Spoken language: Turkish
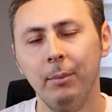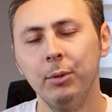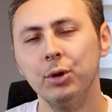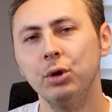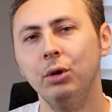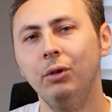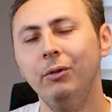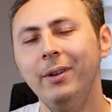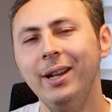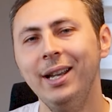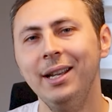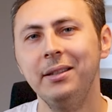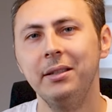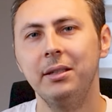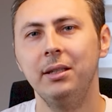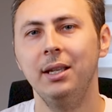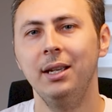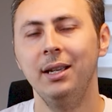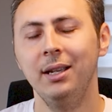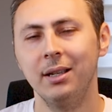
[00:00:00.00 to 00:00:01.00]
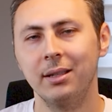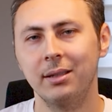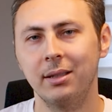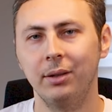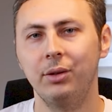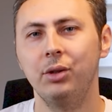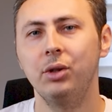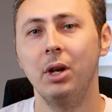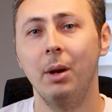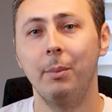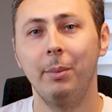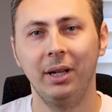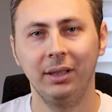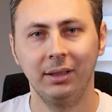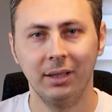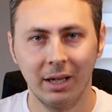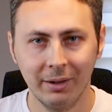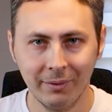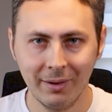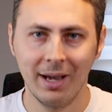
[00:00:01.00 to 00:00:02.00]
Amazon ve Etsy'de satış
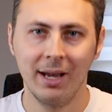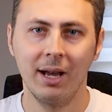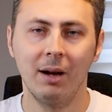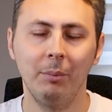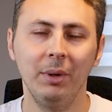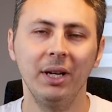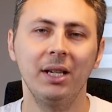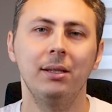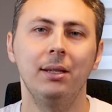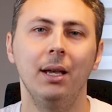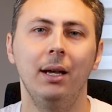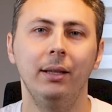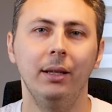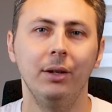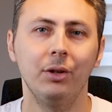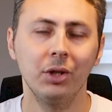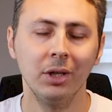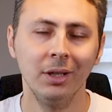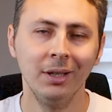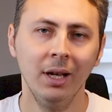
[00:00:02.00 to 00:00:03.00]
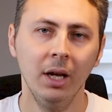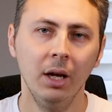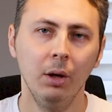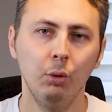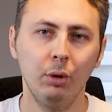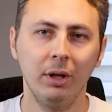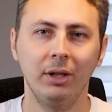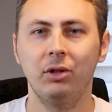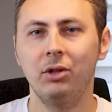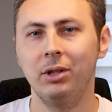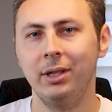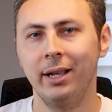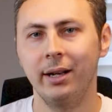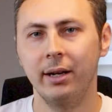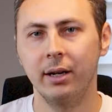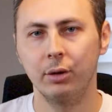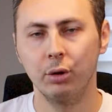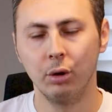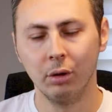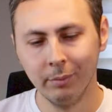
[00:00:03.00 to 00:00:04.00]
yapanlar veya yapmak isteyenler için
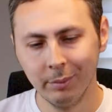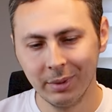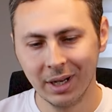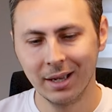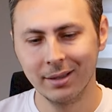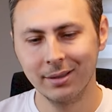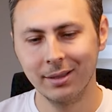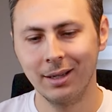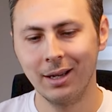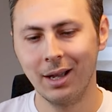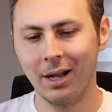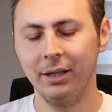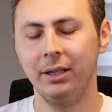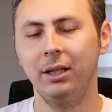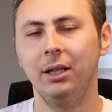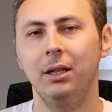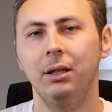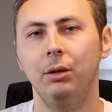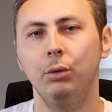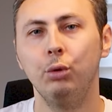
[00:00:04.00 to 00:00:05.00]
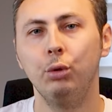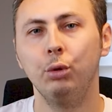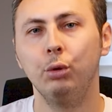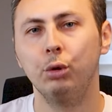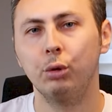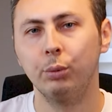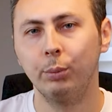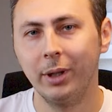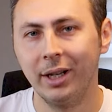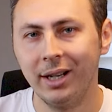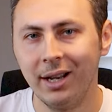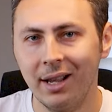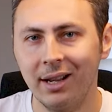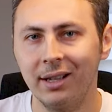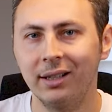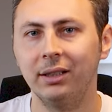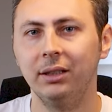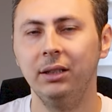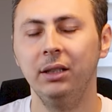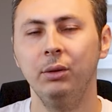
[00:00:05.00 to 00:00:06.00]
üreticiler arıyor. Birazdan hangi ürün gruplarıyla
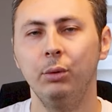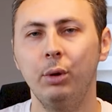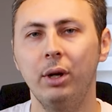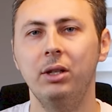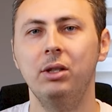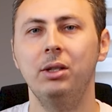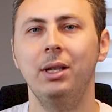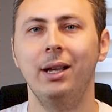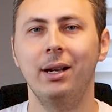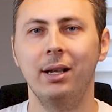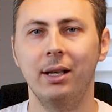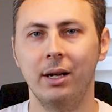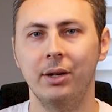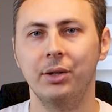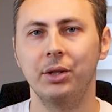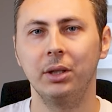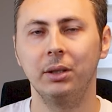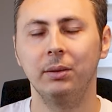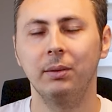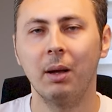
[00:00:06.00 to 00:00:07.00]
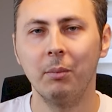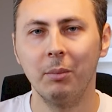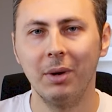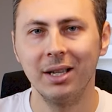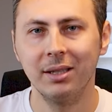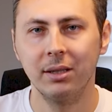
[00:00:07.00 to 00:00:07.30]
alakalı üreticiler araçlarından